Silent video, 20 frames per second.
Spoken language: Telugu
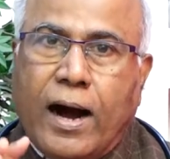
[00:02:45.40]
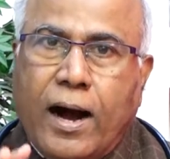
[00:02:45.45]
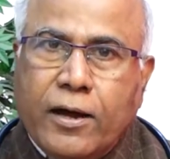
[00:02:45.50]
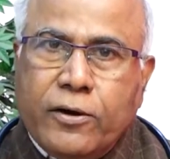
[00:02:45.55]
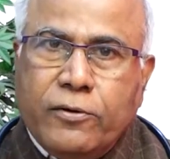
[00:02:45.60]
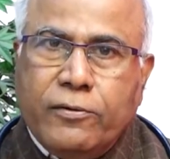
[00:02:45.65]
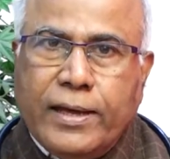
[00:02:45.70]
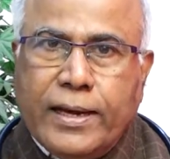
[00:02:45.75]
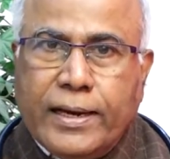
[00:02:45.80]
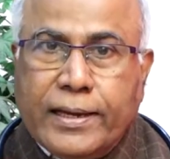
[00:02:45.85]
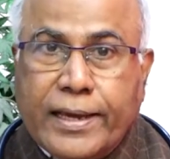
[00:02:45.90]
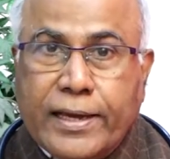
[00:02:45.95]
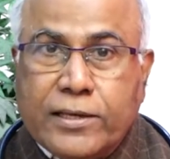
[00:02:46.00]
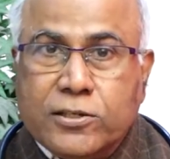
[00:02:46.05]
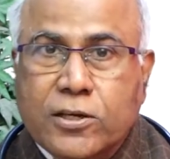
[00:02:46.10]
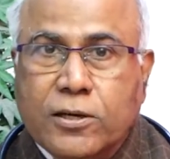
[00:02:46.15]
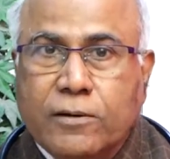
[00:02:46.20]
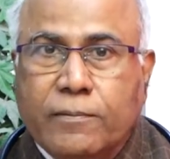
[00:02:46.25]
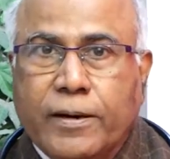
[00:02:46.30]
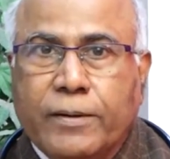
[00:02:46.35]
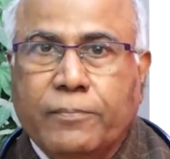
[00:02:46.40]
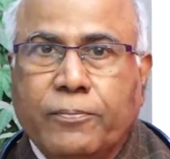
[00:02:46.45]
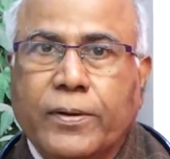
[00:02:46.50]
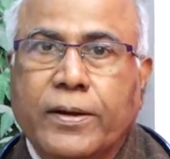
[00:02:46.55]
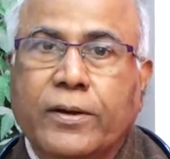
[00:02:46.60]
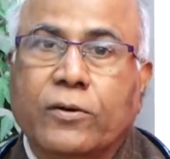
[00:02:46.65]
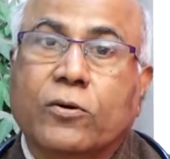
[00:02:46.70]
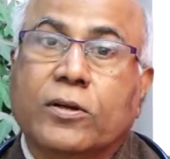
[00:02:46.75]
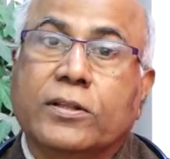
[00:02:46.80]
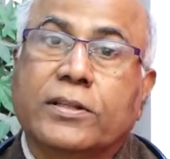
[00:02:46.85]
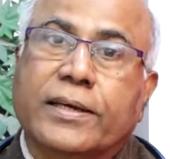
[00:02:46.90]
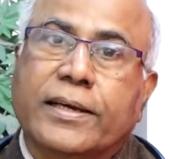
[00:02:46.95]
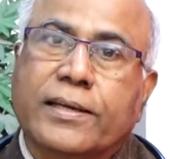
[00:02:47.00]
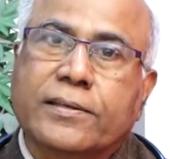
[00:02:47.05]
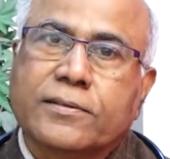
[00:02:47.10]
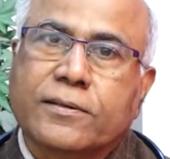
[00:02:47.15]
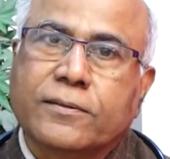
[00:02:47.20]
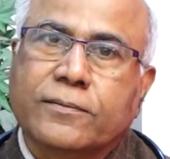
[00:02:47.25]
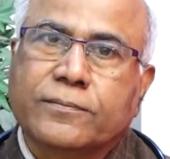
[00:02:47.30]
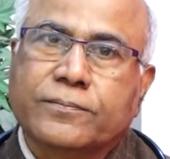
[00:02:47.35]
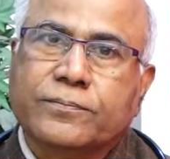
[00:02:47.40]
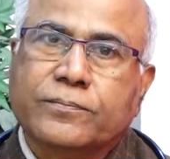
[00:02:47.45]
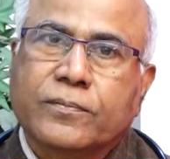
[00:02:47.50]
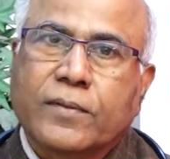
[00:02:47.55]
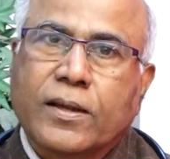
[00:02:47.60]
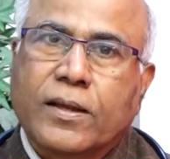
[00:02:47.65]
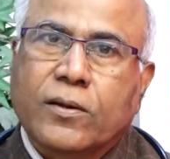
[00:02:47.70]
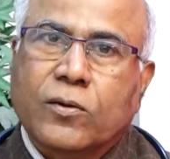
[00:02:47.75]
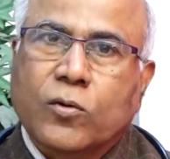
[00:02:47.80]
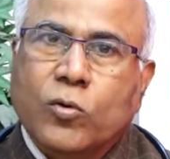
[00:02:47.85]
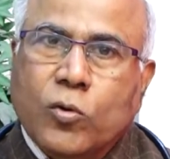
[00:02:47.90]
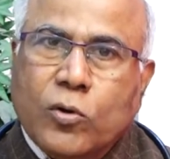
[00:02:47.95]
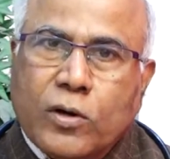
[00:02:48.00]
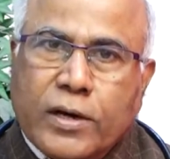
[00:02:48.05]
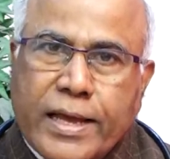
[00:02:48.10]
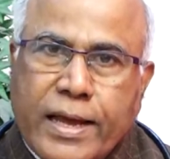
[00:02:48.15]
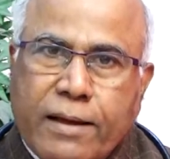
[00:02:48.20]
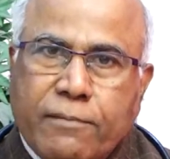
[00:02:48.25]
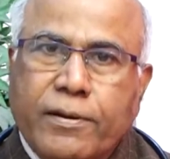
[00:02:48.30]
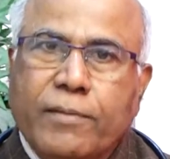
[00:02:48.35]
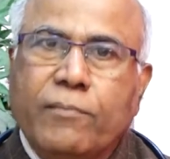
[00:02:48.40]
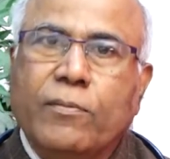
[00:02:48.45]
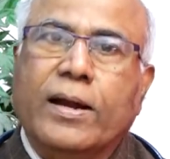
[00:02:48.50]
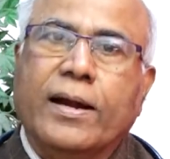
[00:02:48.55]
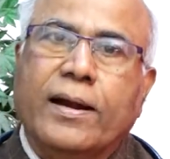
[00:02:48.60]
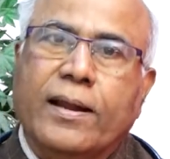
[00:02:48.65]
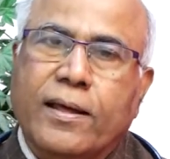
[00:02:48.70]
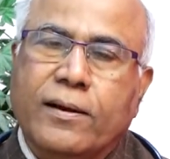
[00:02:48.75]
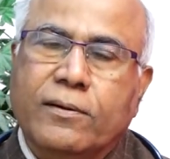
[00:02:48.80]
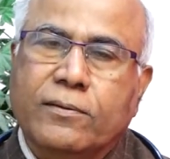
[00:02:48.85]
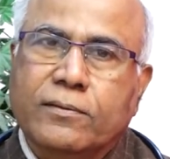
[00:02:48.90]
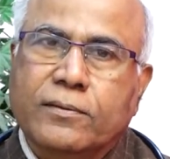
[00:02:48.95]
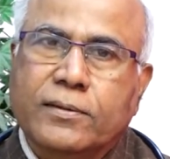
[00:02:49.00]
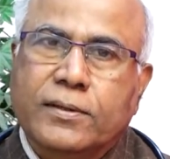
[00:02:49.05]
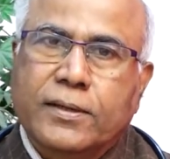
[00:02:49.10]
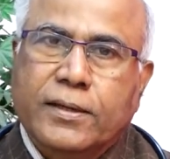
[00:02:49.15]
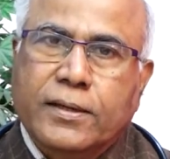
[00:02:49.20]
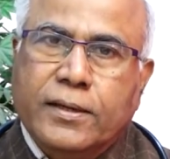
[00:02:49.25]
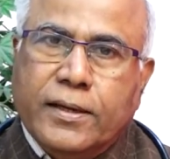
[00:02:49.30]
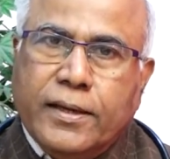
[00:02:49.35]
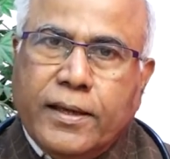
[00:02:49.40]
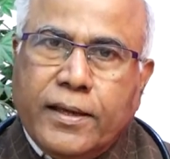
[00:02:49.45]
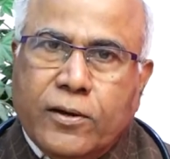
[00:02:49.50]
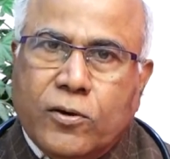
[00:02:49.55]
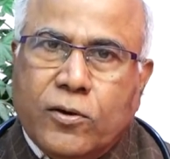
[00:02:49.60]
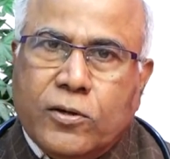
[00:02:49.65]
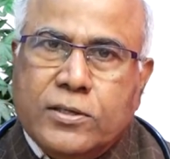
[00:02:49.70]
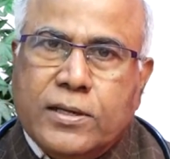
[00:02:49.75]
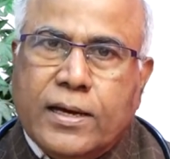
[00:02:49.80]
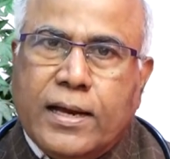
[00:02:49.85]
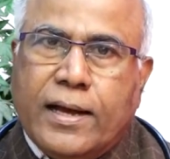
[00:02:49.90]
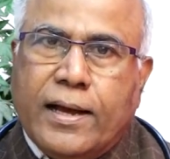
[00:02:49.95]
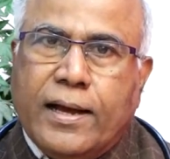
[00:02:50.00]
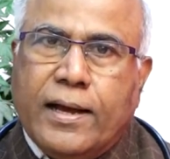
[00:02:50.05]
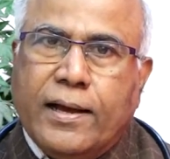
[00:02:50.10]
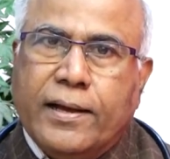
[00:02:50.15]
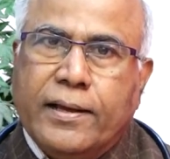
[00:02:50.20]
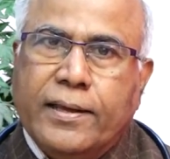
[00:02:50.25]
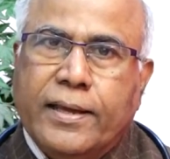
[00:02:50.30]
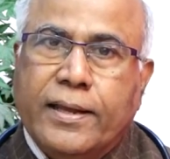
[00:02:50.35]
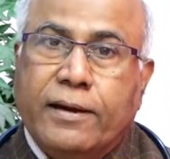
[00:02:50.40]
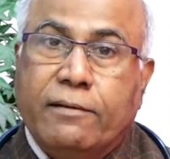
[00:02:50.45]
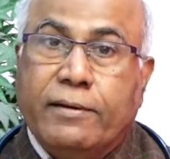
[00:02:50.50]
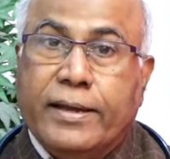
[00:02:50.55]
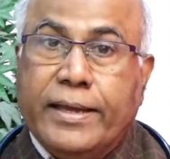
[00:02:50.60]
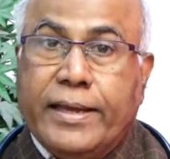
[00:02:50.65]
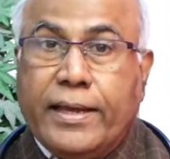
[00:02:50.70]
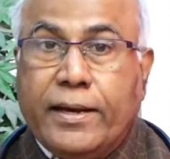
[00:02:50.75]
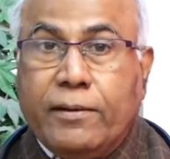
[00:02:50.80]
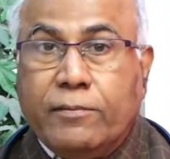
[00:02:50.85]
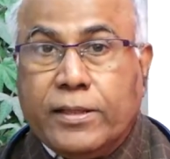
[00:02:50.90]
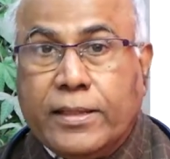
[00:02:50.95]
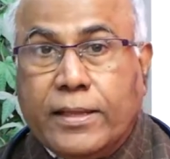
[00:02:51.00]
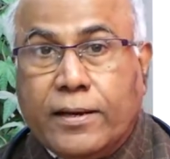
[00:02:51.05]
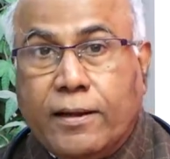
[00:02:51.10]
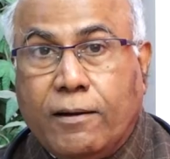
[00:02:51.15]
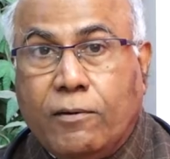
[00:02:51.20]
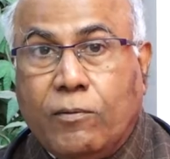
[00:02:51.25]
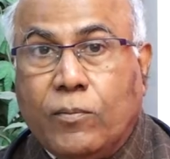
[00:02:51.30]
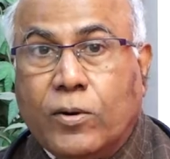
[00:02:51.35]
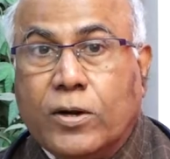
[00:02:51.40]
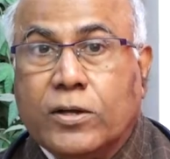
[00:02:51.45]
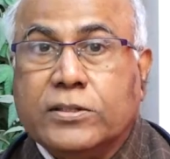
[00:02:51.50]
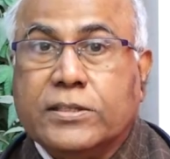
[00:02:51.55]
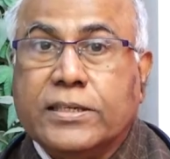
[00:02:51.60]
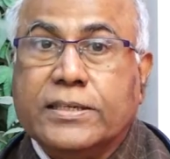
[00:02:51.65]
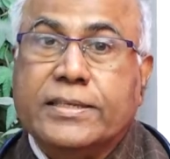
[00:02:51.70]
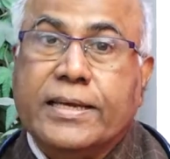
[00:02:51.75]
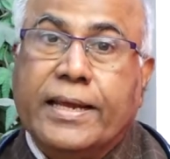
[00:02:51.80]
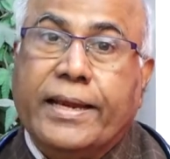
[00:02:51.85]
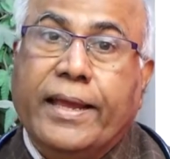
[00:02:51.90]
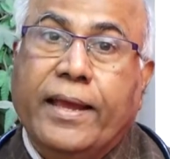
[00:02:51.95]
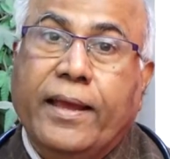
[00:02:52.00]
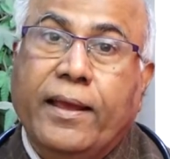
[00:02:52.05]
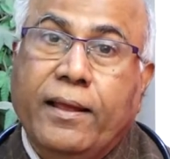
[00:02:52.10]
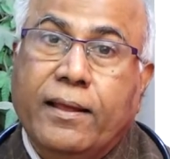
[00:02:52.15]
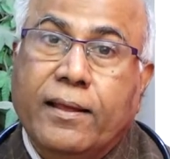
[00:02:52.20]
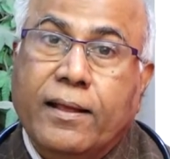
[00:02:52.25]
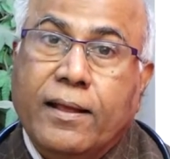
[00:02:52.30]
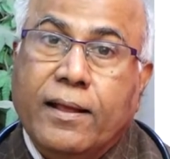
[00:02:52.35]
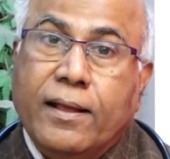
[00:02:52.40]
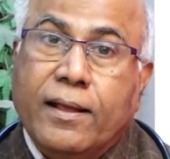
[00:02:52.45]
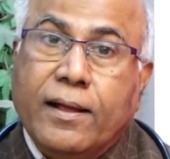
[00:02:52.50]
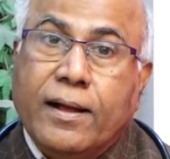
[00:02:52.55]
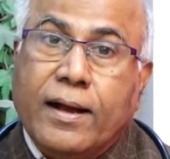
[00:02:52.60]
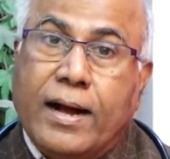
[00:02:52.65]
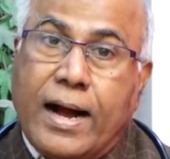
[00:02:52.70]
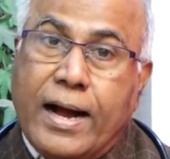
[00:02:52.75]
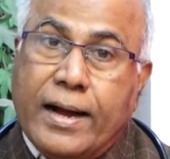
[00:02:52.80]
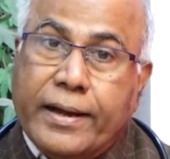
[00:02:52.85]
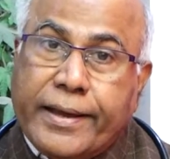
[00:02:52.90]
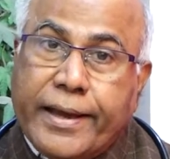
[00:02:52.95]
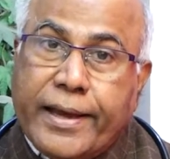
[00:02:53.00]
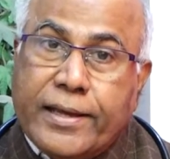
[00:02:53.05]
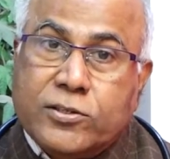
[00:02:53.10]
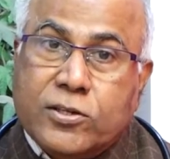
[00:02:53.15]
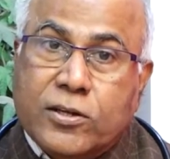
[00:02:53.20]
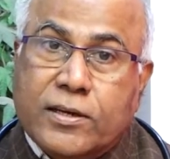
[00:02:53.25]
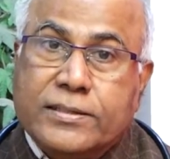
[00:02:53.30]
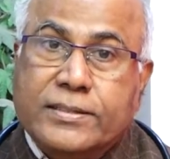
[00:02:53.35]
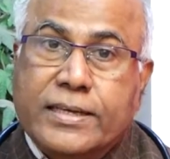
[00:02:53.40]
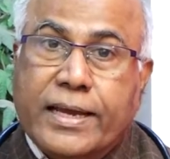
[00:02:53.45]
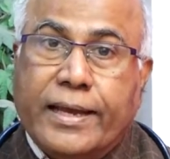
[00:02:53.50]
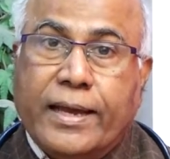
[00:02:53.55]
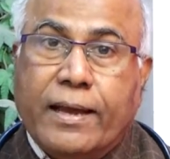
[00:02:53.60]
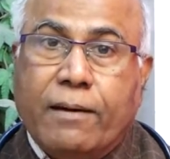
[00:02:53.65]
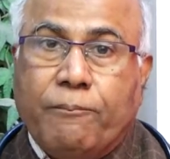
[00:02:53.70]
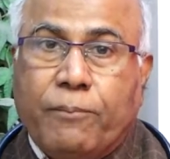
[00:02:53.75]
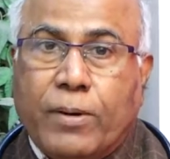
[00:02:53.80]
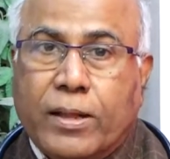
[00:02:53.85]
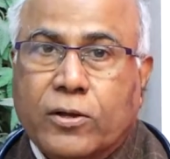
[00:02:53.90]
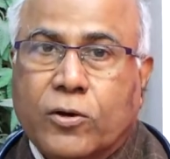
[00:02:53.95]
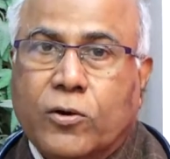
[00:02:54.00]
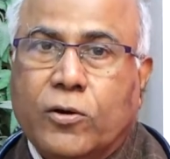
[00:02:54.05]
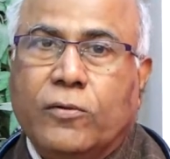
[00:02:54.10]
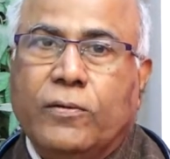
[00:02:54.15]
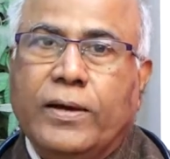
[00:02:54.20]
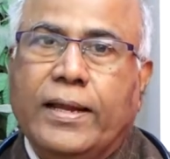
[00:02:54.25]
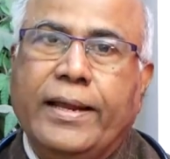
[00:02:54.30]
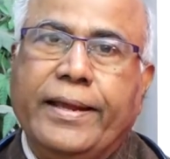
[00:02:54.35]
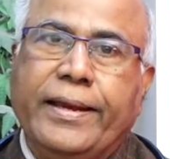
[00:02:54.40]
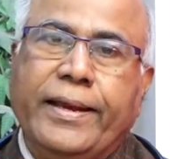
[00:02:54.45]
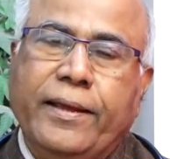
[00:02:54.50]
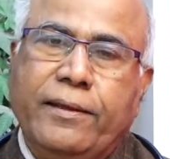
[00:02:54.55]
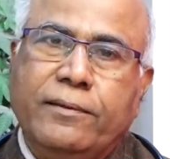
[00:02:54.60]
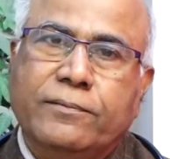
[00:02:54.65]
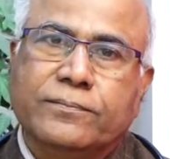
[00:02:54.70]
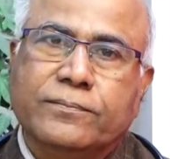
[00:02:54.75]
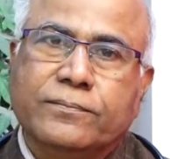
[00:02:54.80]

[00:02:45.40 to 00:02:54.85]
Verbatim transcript: ఆరు వేల కేసులు పడిపోయినాయి కొత్త కేసులు నూట యాభై మరణాలు ఈ రోజున ఇరవై ఎనిమిది నవంబర్ వచ్చేసరికి ఆ కేసుల సంఖ్య పదకొండు వేలైనవి